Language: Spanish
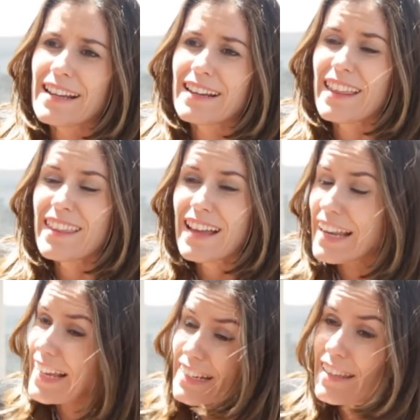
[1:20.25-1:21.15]

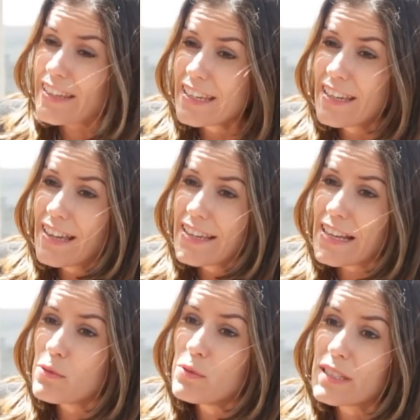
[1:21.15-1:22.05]
ganadería y
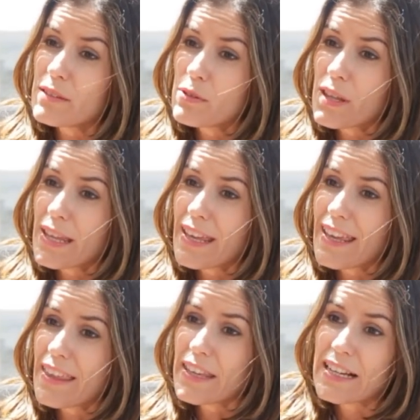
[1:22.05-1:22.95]
al cultivo
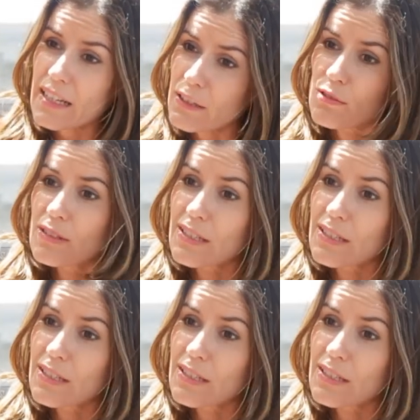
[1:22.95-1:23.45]
de, granos...